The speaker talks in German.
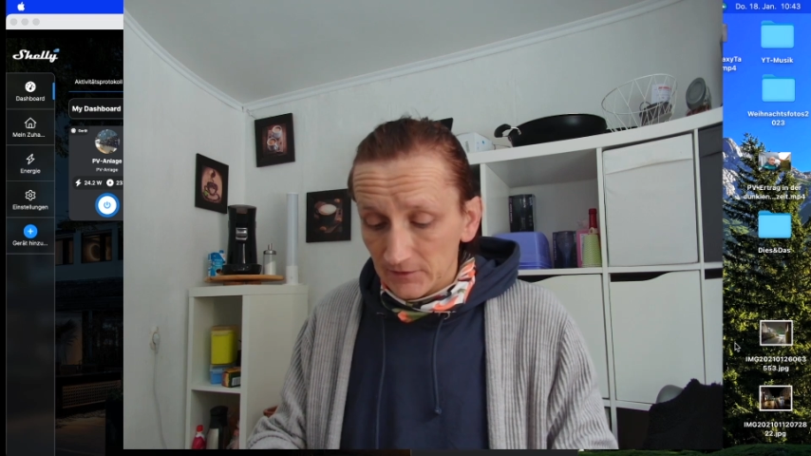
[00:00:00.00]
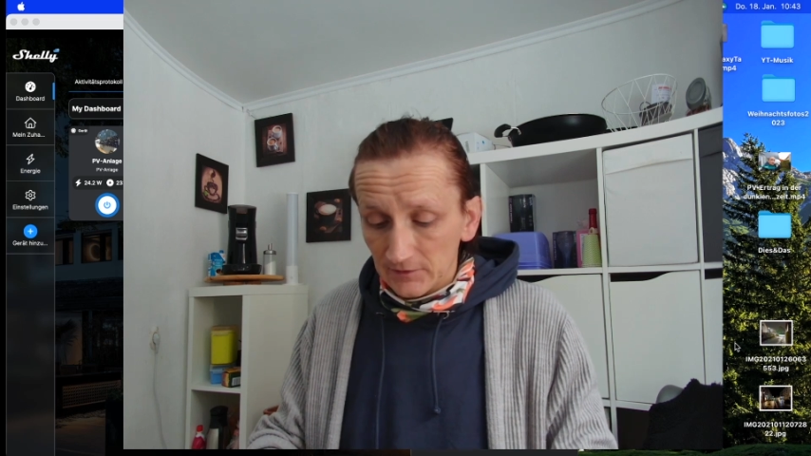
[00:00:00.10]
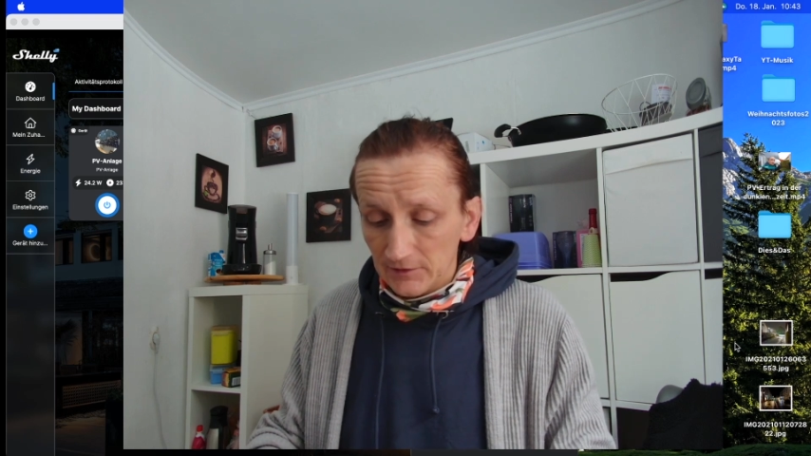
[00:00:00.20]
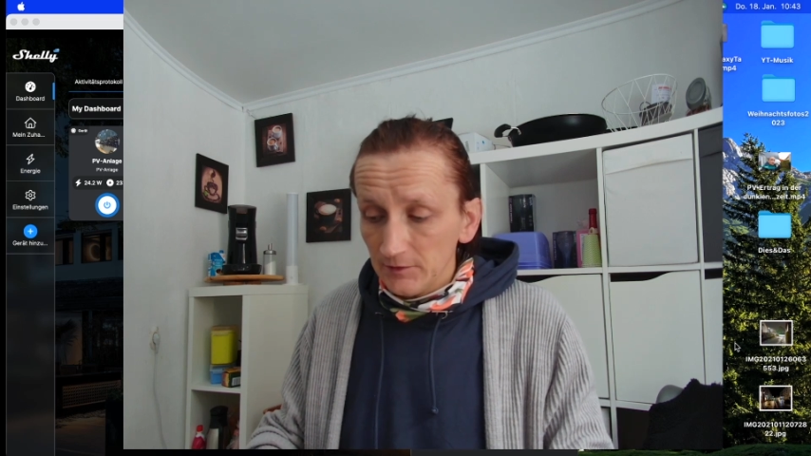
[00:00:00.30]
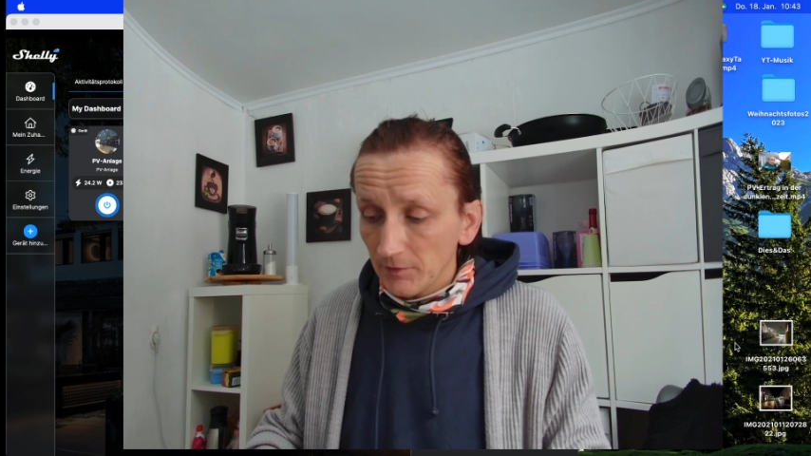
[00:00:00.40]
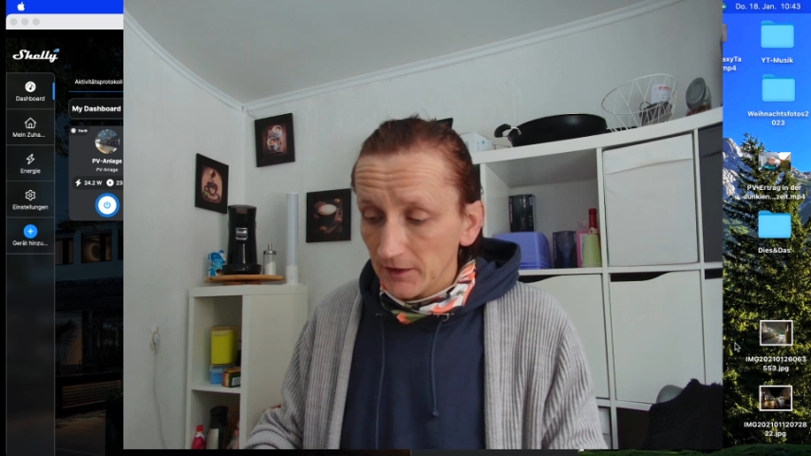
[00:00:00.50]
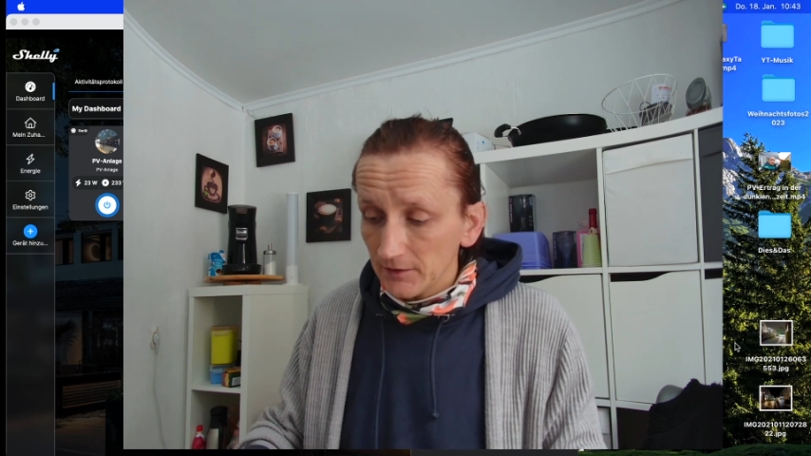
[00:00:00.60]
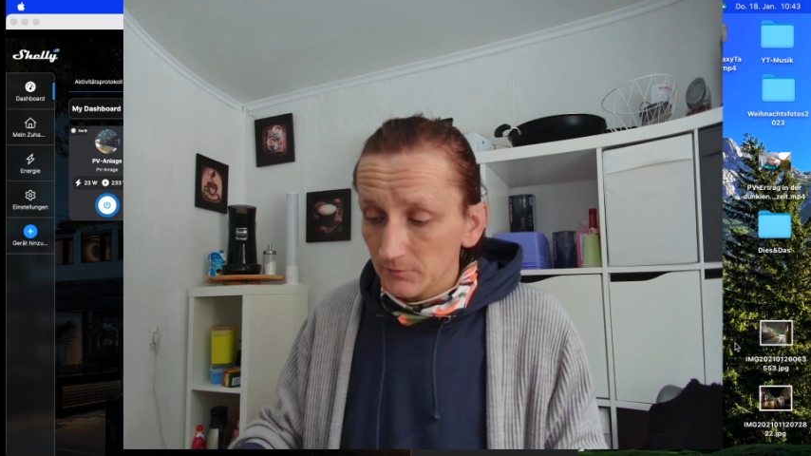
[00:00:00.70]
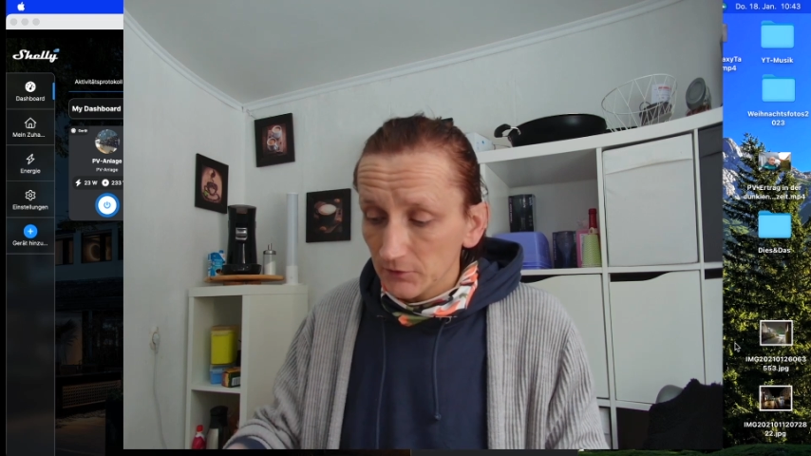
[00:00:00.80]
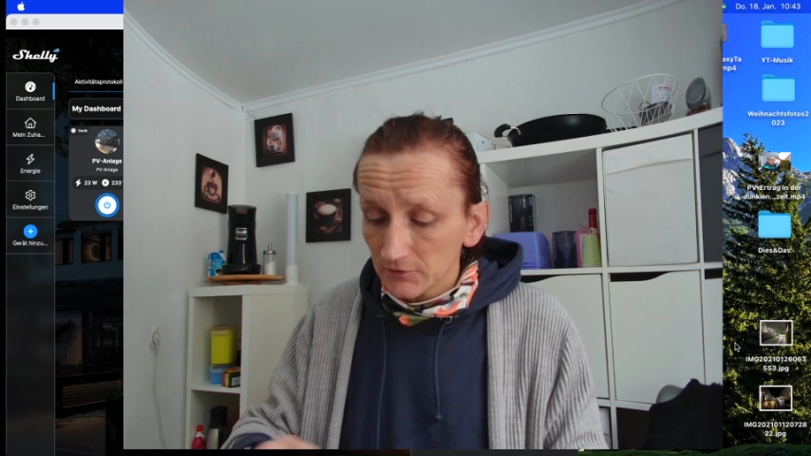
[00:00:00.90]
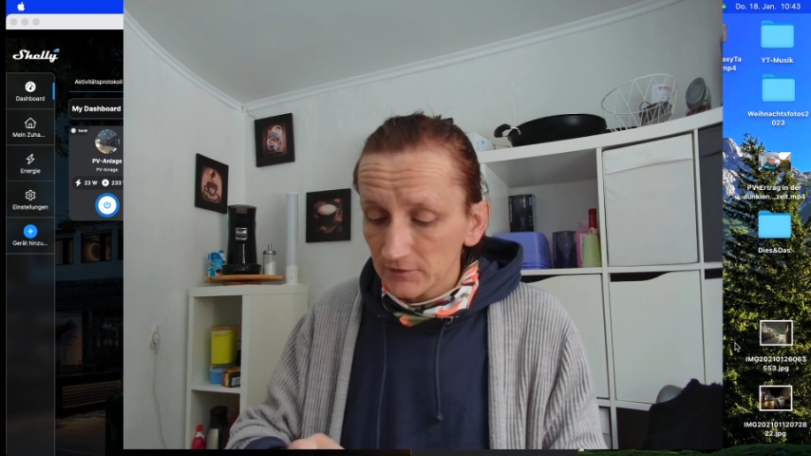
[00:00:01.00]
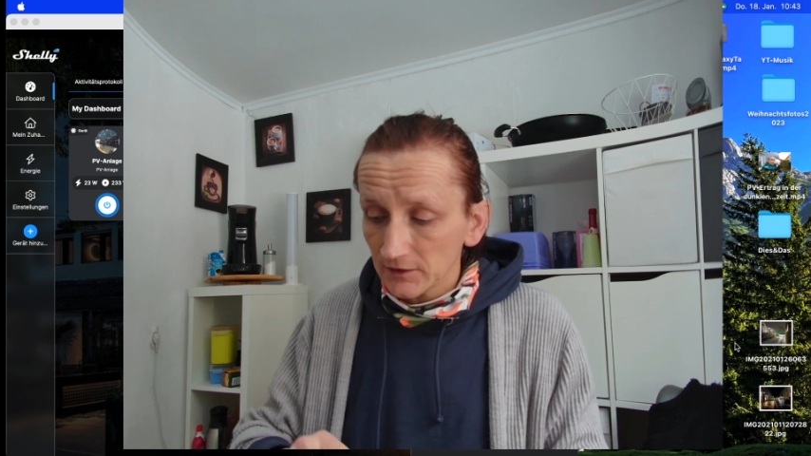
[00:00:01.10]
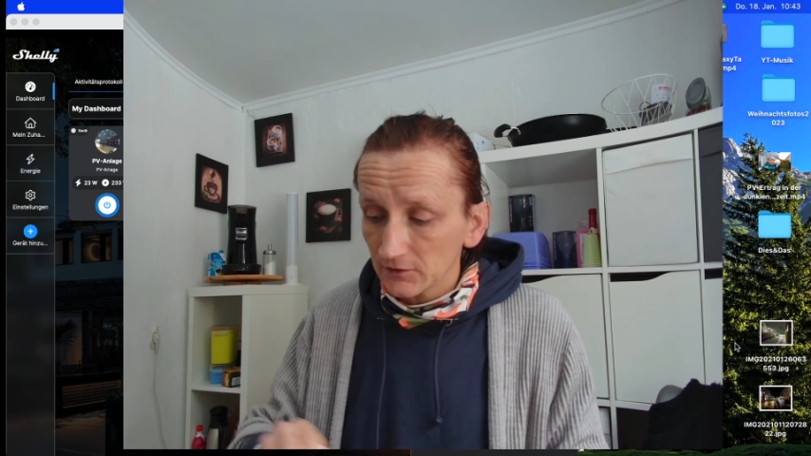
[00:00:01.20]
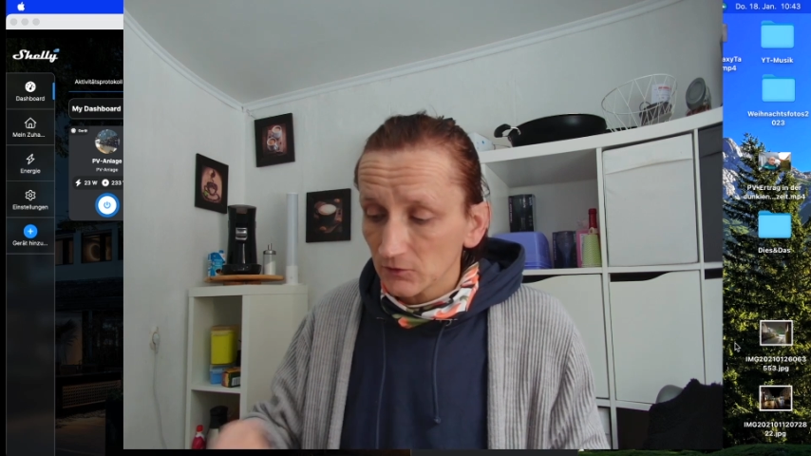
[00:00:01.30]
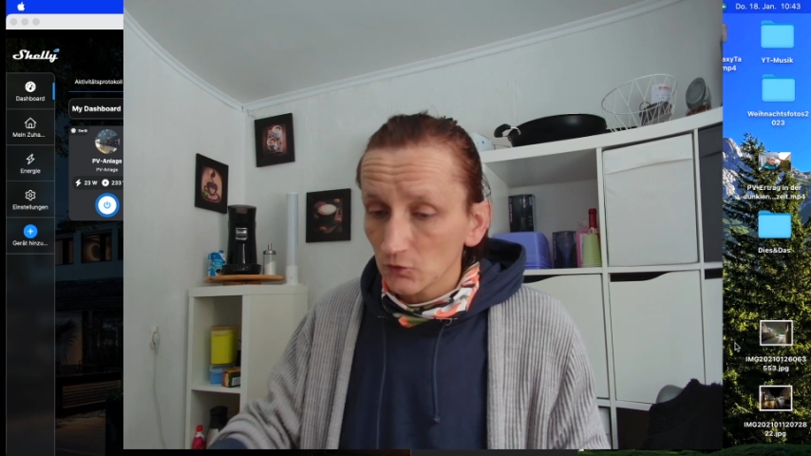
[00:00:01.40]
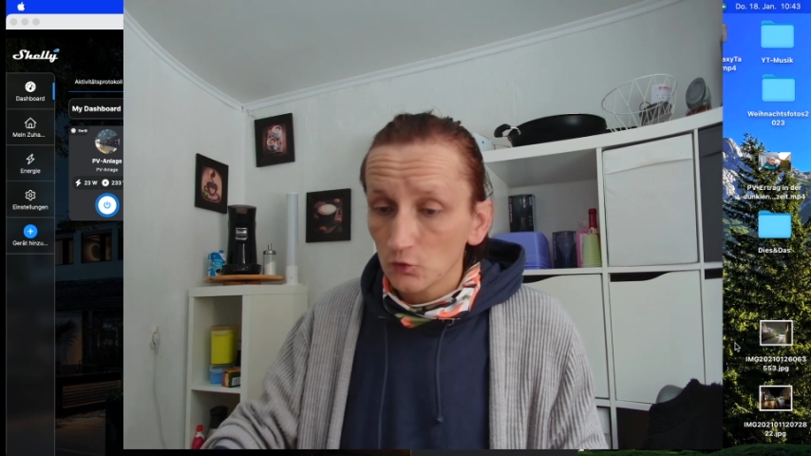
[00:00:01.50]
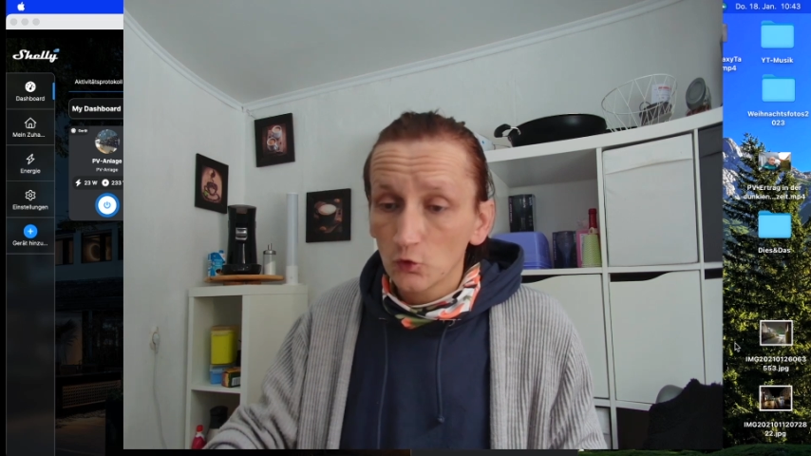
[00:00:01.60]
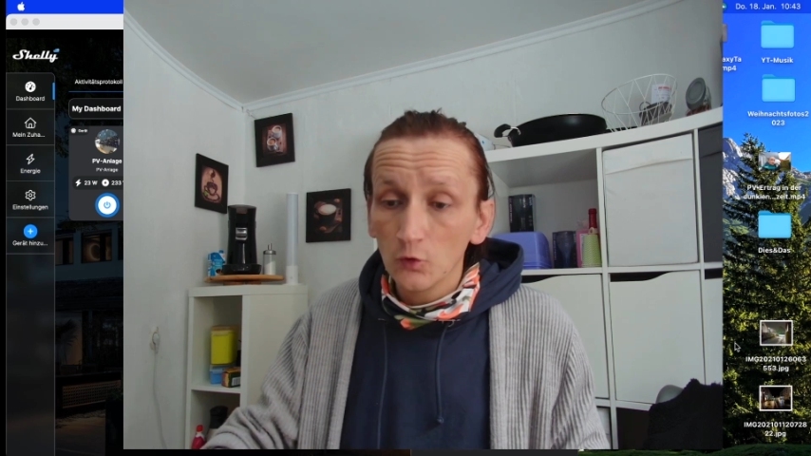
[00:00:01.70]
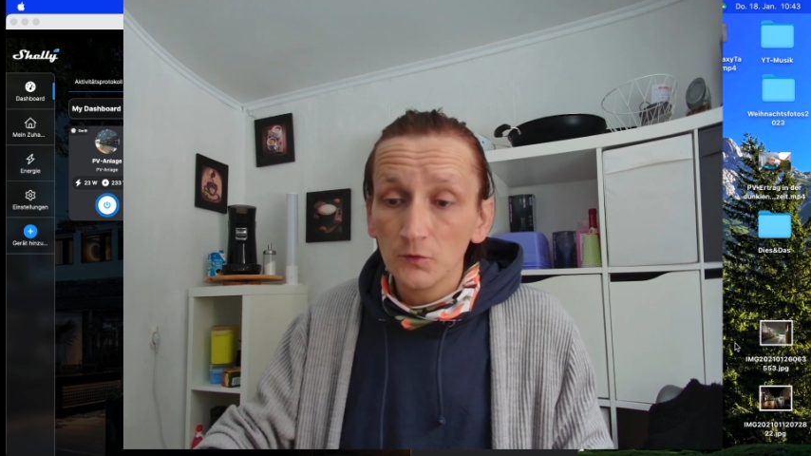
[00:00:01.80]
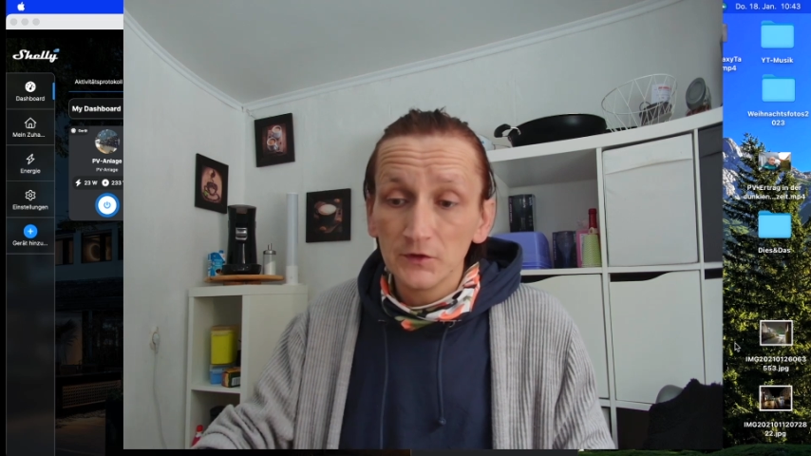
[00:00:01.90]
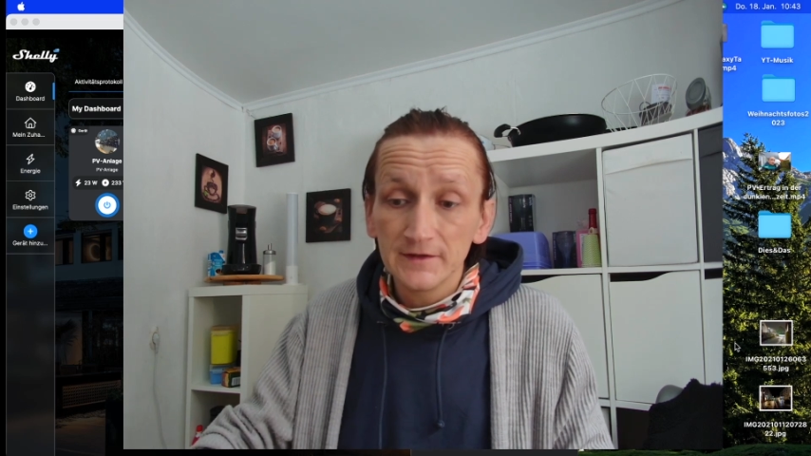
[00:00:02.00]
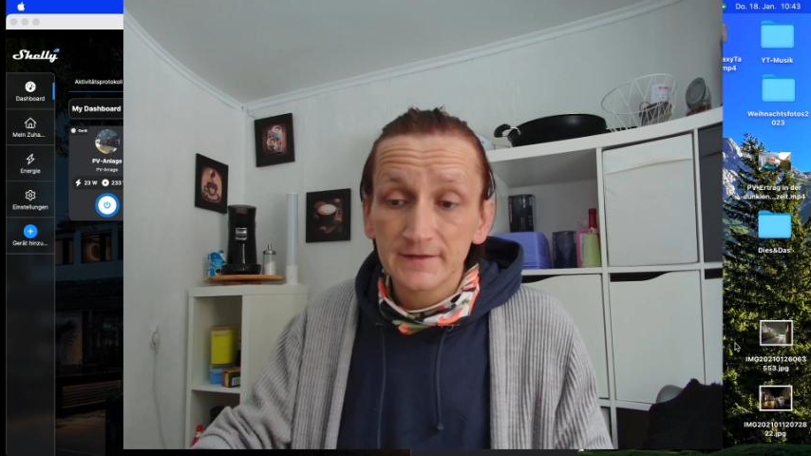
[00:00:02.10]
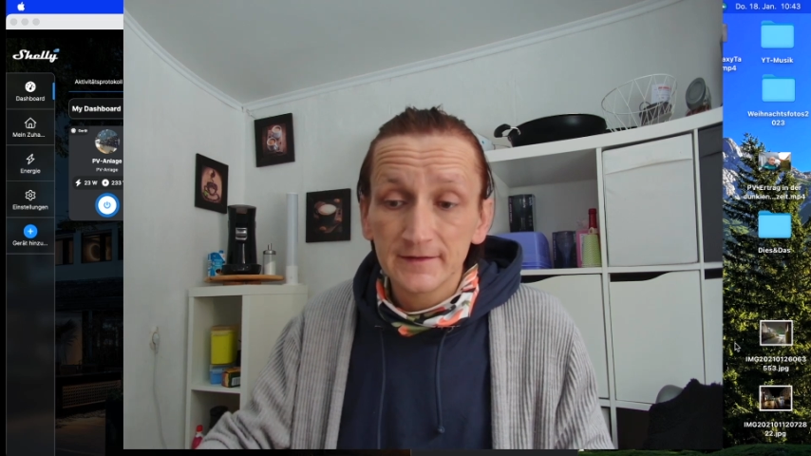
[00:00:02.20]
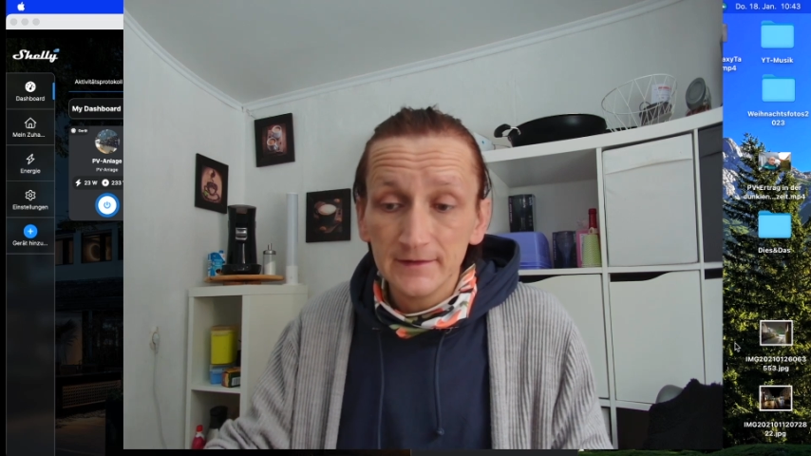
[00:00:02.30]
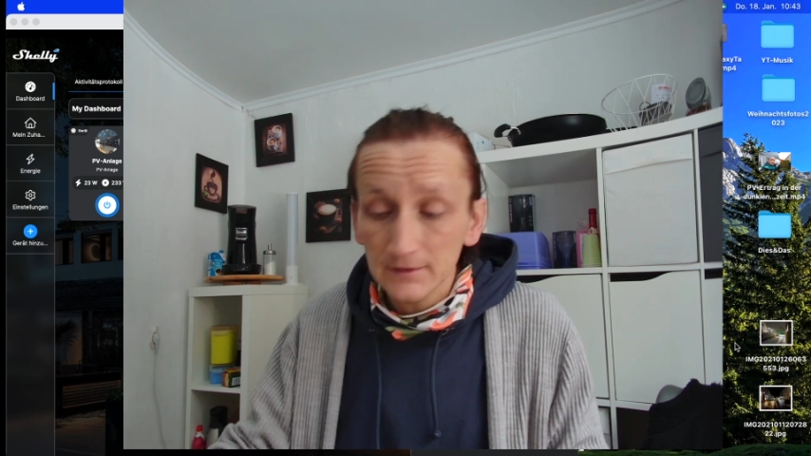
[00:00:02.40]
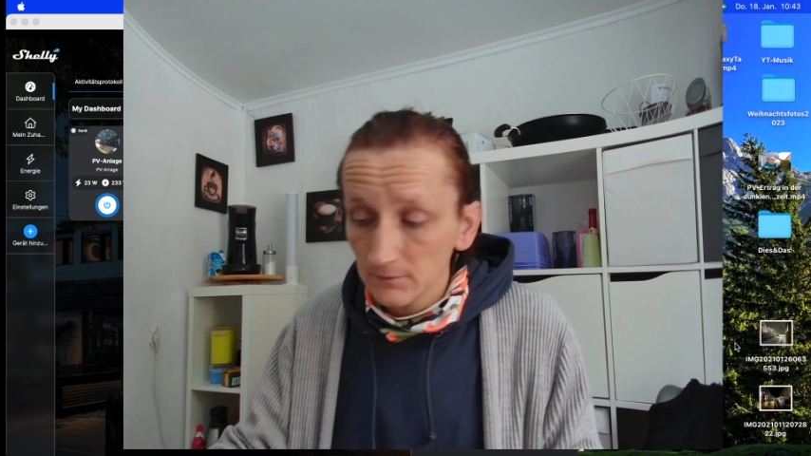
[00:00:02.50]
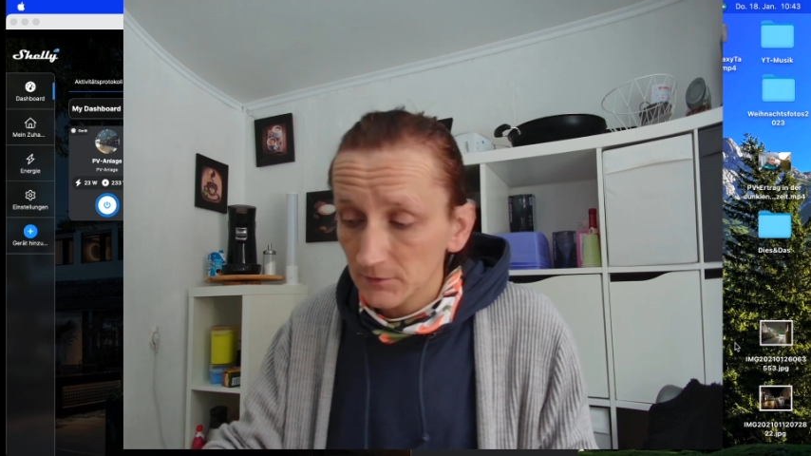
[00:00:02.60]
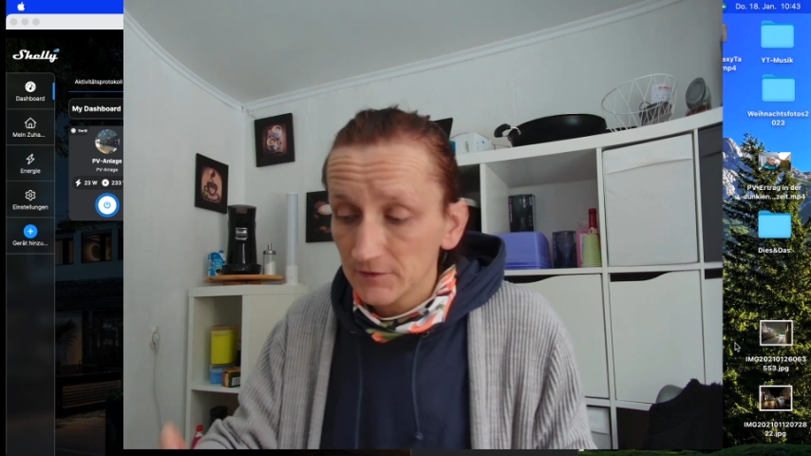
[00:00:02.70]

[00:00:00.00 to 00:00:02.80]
die beiden müssen dann kommunizieren